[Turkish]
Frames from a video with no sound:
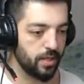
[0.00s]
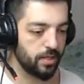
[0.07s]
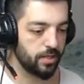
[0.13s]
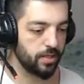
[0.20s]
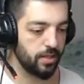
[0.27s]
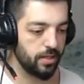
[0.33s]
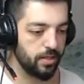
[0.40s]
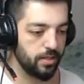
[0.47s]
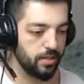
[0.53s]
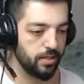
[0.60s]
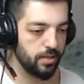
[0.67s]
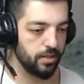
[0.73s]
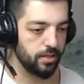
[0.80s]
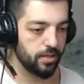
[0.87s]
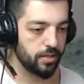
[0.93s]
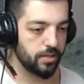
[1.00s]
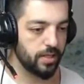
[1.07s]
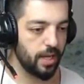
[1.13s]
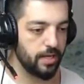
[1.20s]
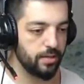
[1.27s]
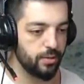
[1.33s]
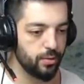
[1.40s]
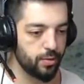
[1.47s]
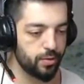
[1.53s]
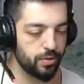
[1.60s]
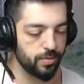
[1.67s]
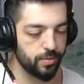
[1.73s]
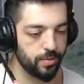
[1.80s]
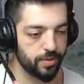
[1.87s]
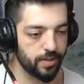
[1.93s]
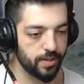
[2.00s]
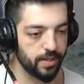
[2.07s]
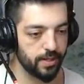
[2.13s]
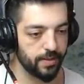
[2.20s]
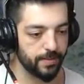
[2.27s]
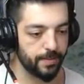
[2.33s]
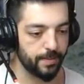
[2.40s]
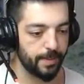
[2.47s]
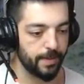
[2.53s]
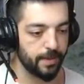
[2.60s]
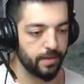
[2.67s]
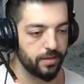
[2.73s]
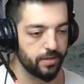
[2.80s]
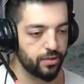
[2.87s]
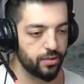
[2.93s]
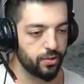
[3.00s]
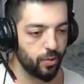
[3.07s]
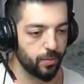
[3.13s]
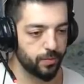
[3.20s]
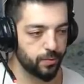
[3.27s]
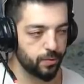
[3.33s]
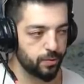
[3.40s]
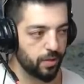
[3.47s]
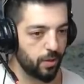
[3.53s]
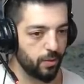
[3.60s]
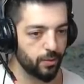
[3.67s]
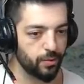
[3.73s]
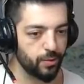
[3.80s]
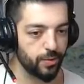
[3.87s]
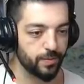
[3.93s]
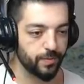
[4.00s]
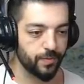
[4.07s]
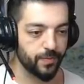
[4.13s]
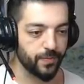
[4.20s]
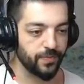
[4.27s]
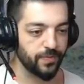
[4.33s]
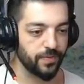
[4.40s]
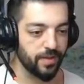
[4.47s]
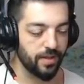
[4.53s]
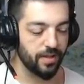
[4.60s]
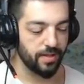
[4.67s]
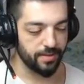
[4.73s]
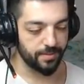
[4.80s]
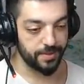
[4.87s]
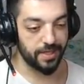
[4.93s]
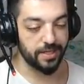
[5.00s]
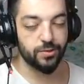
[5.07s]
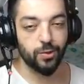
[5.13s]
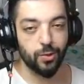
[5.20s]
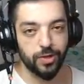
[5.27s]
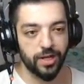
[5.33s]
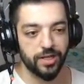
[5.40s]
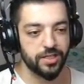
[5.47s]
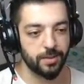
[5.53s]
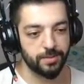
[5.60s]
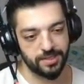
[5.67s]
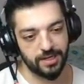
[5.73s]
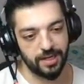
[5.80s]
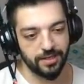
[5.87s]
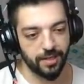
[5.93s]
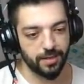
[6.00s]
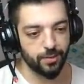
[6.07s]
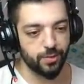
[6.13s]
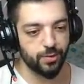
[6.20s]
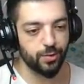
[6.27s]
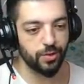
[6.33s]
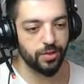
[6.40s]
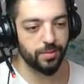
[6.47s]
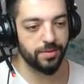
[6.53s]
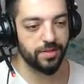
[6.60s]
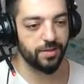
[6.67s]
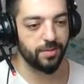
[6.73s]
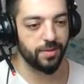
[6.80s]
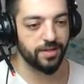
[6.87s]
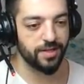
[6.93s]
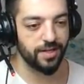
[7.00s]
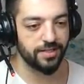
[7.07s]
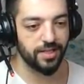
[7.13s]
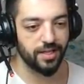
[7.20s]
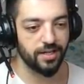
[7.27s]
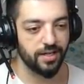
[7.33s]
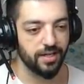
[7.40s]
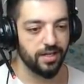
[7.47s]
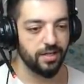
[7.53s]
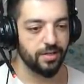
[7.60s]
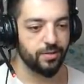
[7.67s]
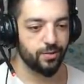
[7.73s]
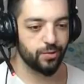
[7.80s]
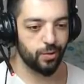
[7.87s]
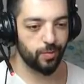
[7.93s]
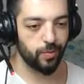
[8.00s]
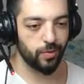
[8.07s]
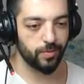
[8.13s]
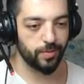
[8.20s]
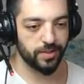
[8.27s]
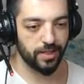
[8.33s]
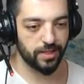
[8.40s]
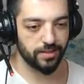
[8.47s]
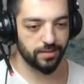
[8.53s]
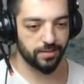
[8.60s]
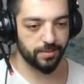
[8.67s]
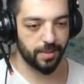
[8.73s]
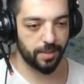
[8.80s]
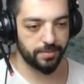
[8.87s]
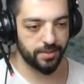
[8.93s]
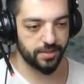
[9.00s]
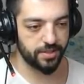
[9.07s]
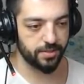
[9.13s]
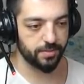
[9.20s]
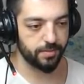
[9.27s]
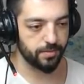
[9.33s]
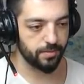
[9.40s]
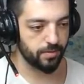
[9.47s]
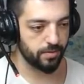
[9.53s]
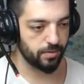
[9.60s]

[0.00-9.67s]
Bir dakika. Geliyorum oraya. Skopsuz avuk. Biraz zorlanacağım. Silahlar güçlü olabilir ama arkadaşlar. Skop olmadan ben bir içim.